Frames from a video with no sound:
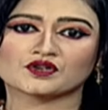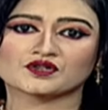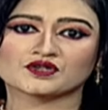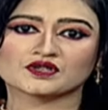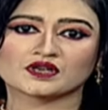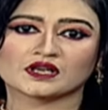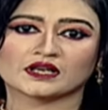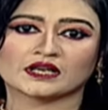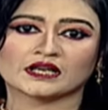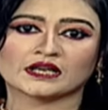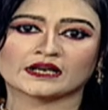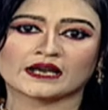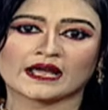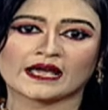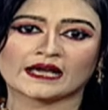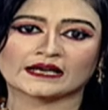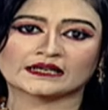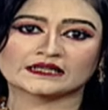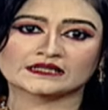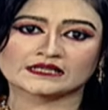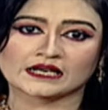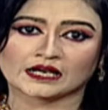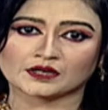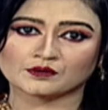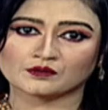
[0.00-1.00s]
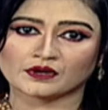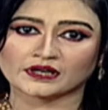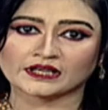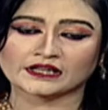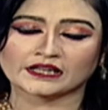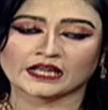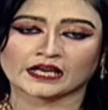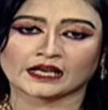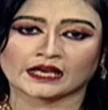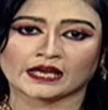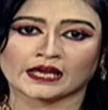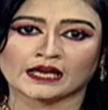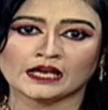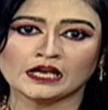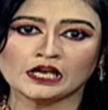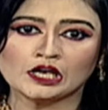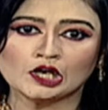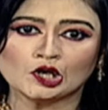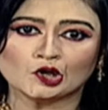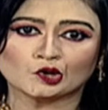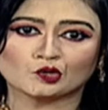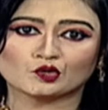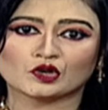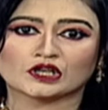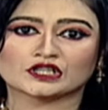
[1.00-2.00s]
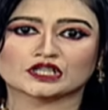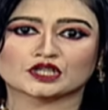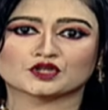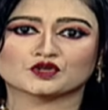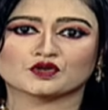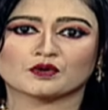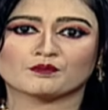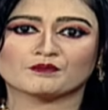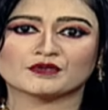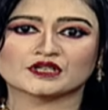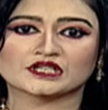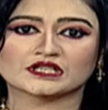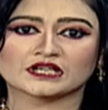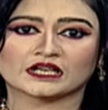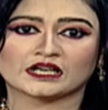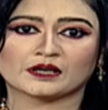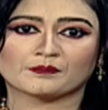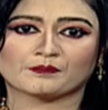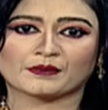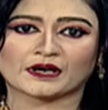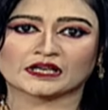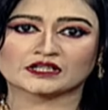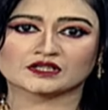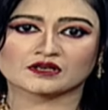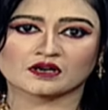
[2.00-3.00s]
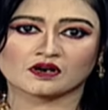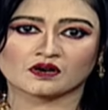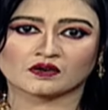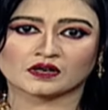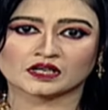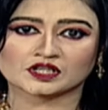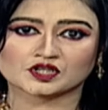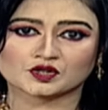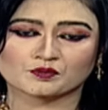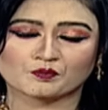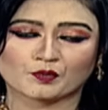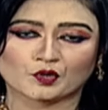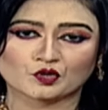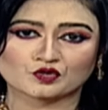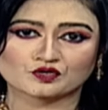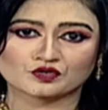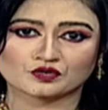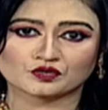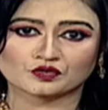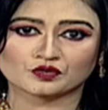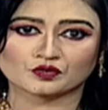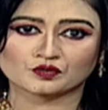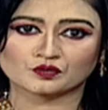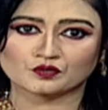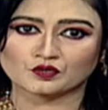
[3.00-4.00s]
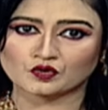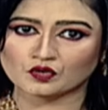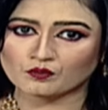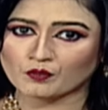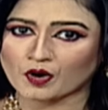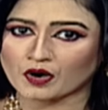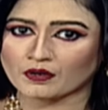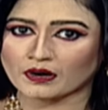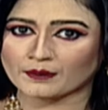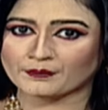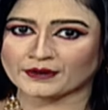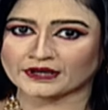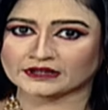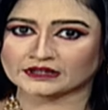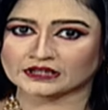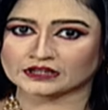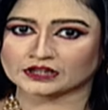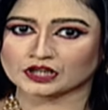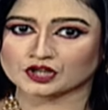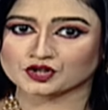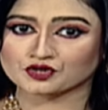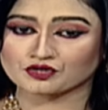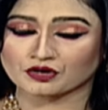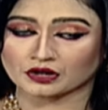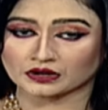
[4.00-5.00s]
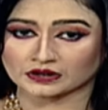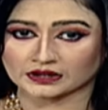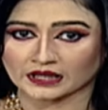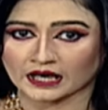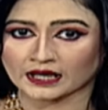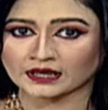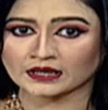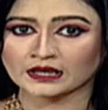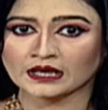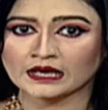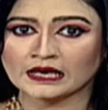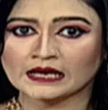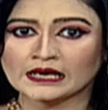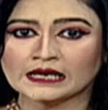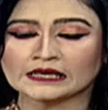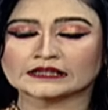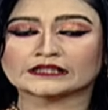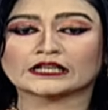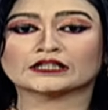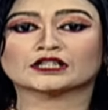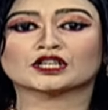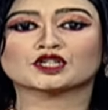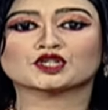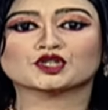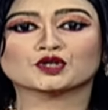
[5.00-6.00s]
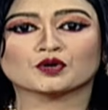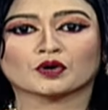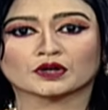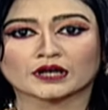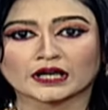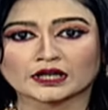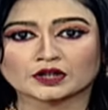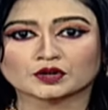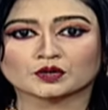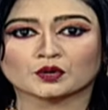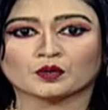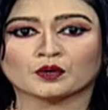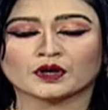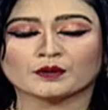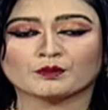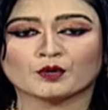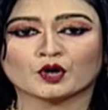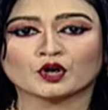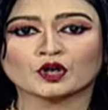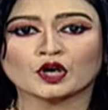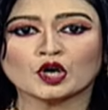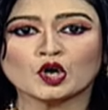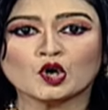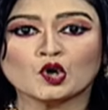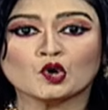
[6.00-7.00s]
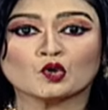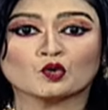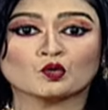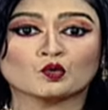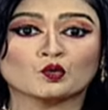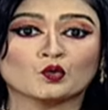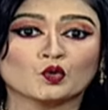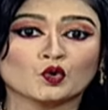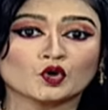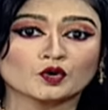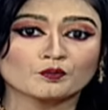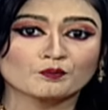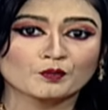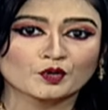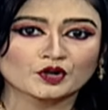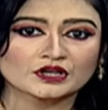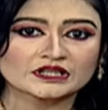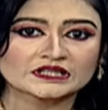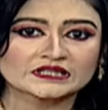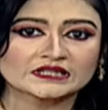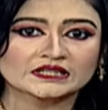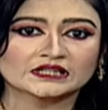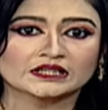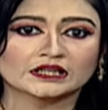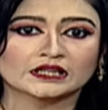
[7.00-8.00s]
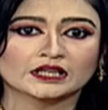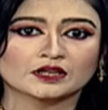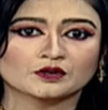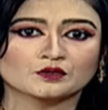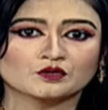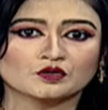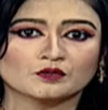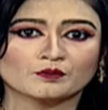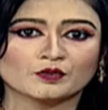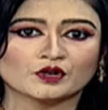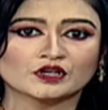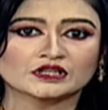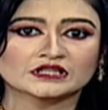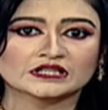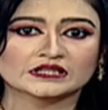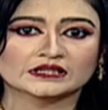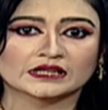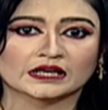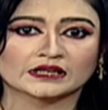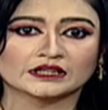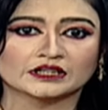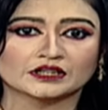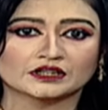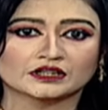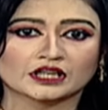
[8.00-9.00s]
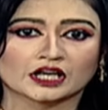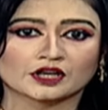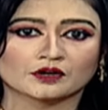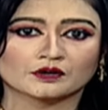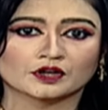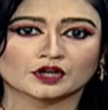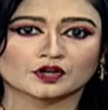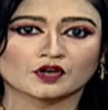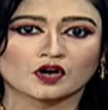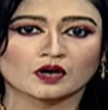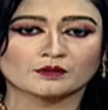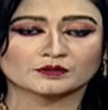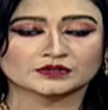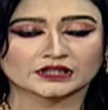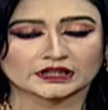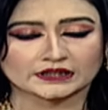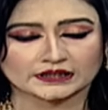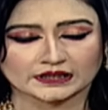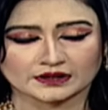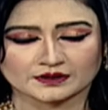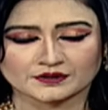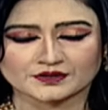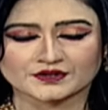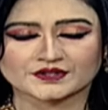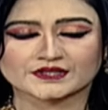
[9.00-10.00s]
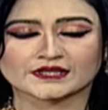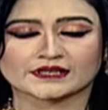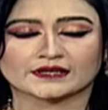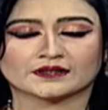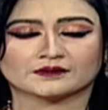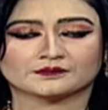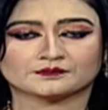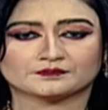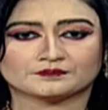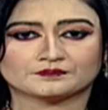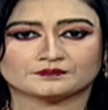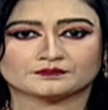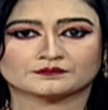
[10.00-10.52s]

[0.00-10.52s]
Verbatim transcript: সালের এক জানুয়ারি থেকে দু সালের পাঁচ অগস্ট পর্যন্ত গুম হওয়া ব্যক্তিদের সন্ধান তাদের শনাক্ত এবং কোন পরিস্থিতিতে গুম হয়েছে তা নির্ধারণের ক্ষমতা দেওয়া হয়েছে